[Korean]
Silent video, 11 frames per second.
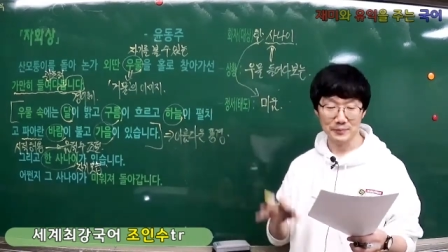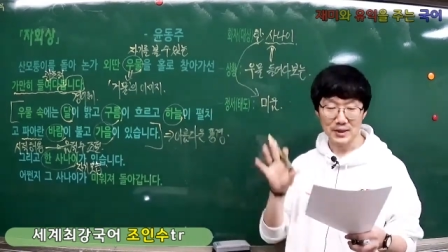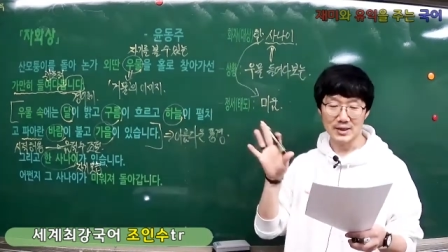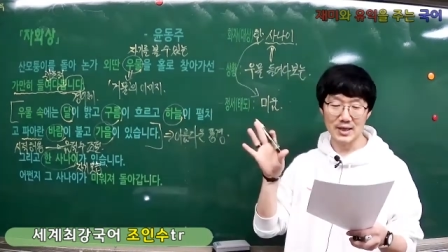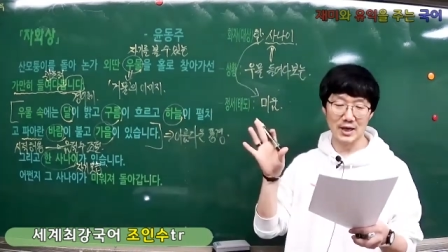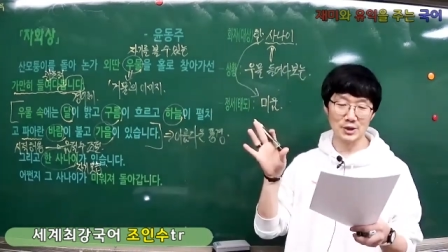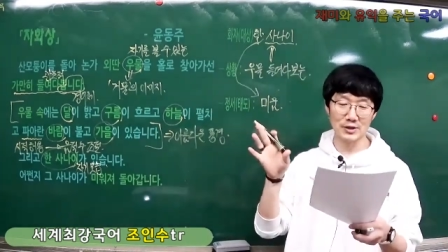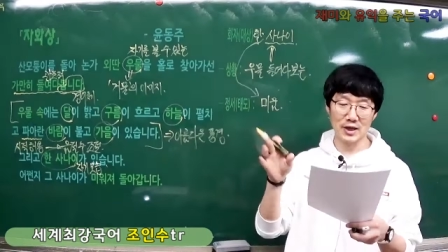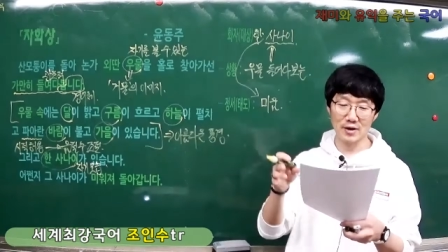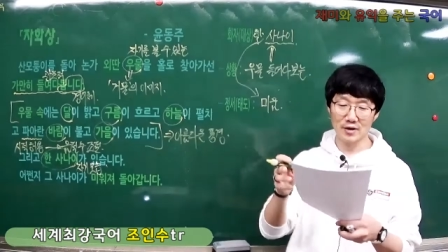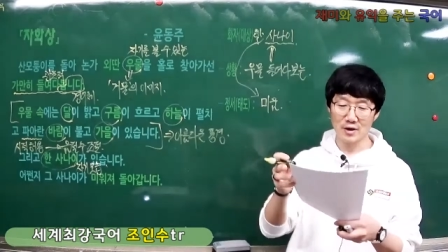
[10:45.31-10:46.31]

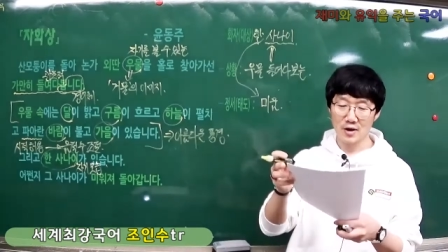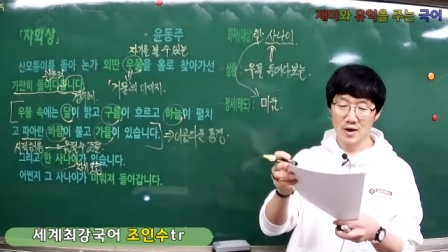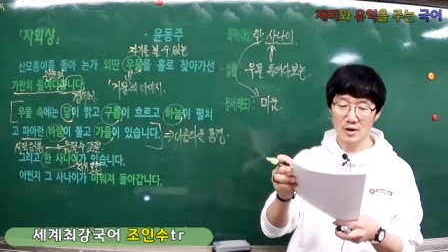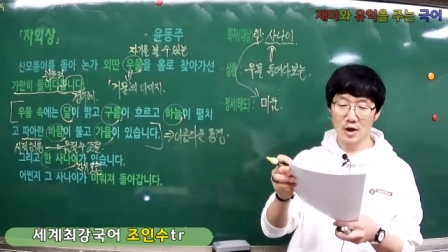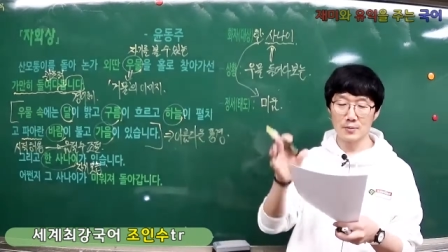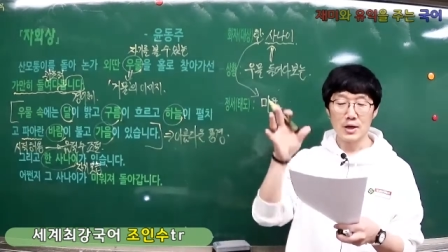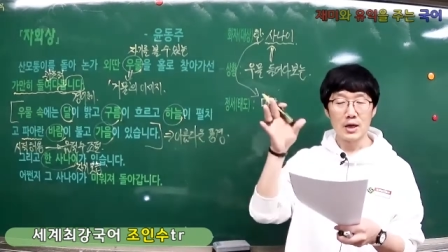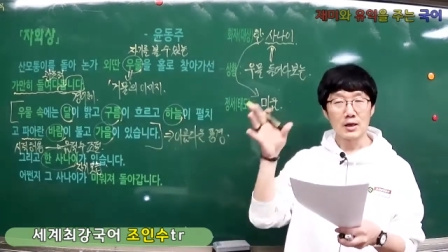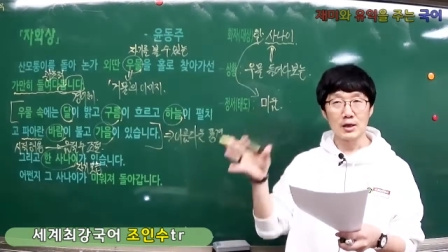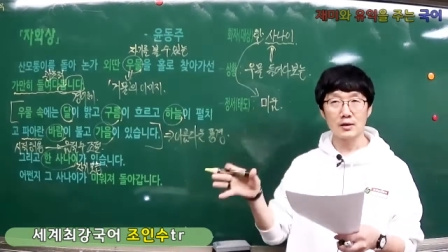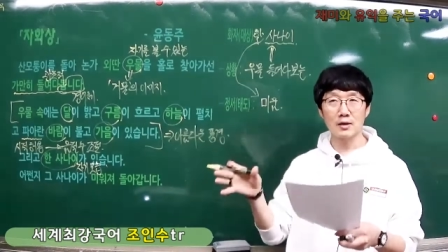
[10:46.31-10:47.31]
이해가셨나요? 그럼
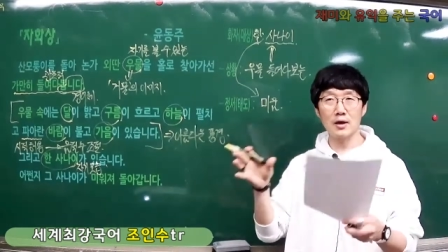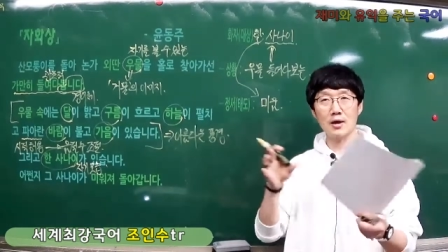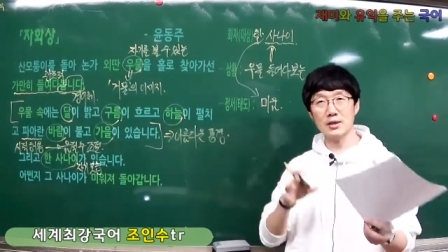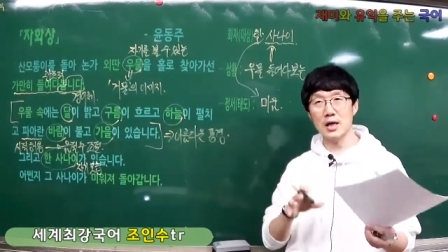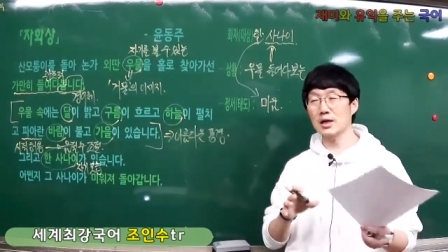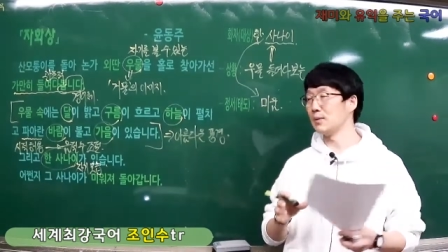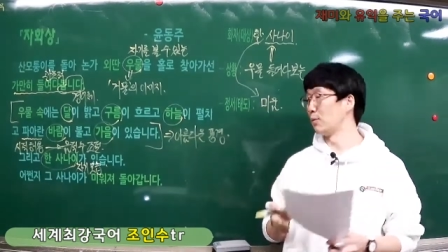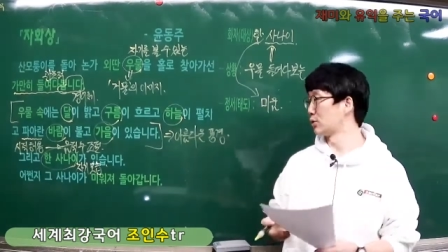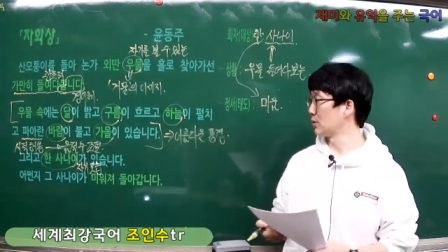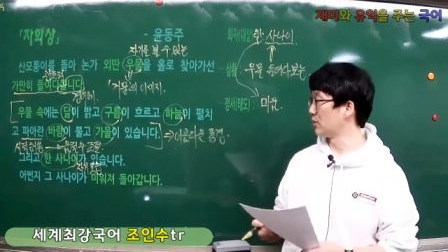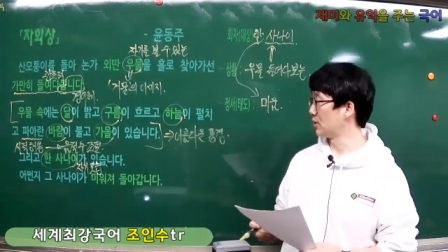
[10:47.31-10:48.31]
이때의 자기
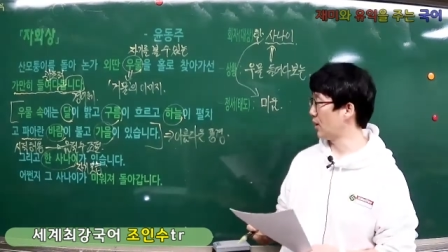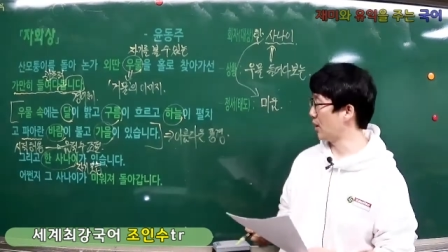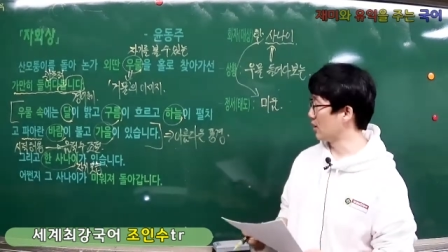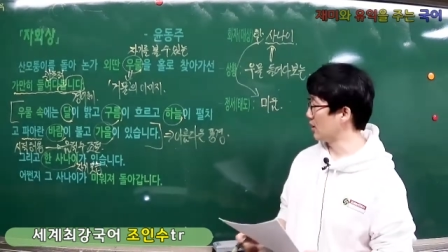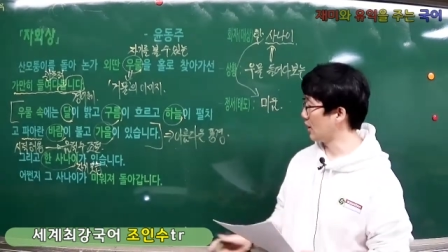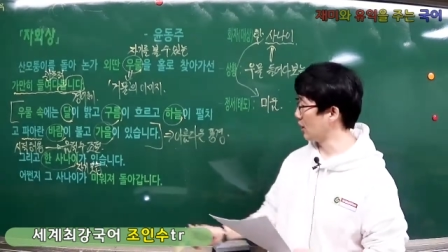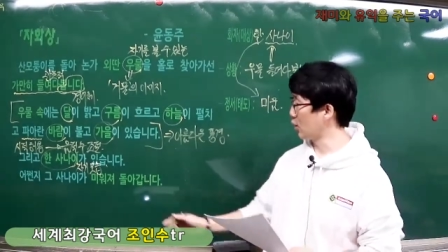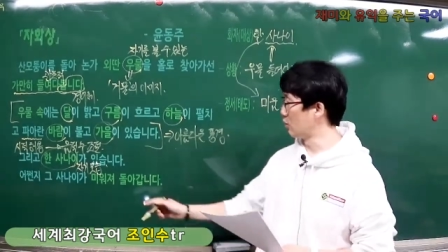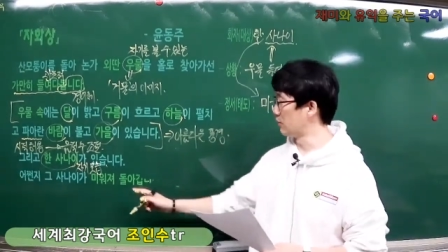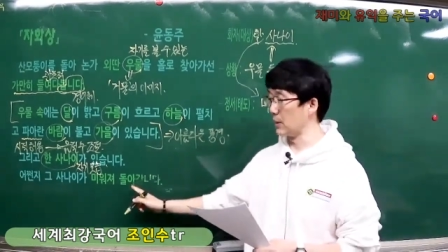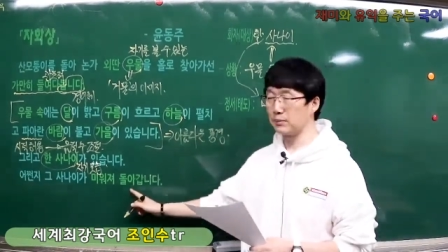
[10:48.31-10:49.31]
모습인데 이게
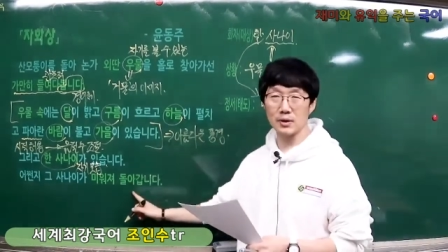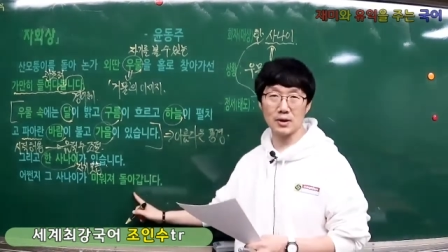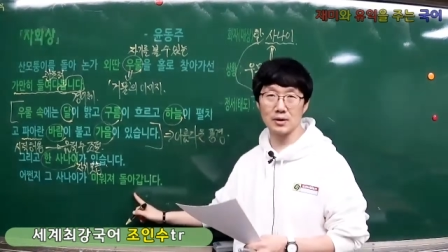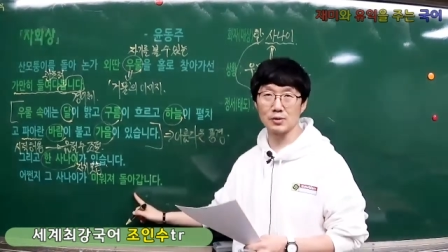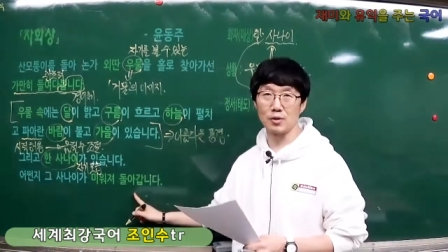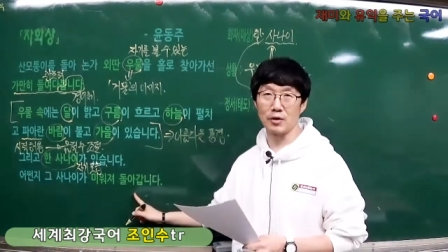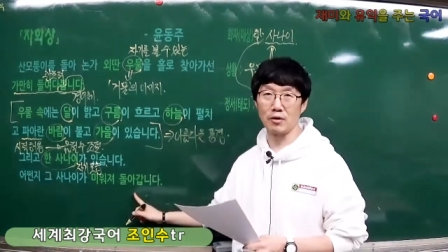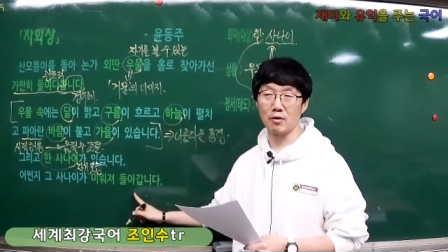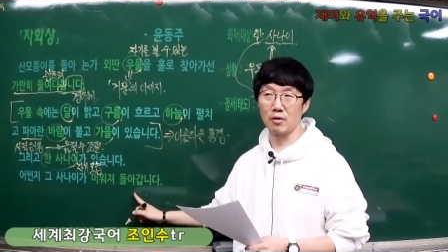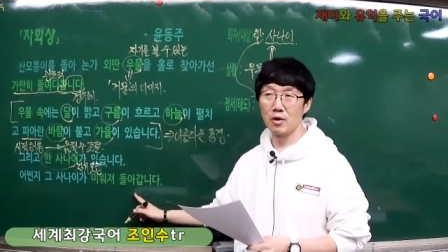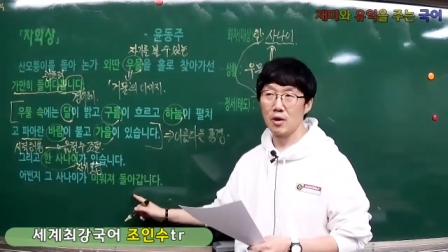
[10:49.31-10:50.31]
너무 밉다라는 거예요.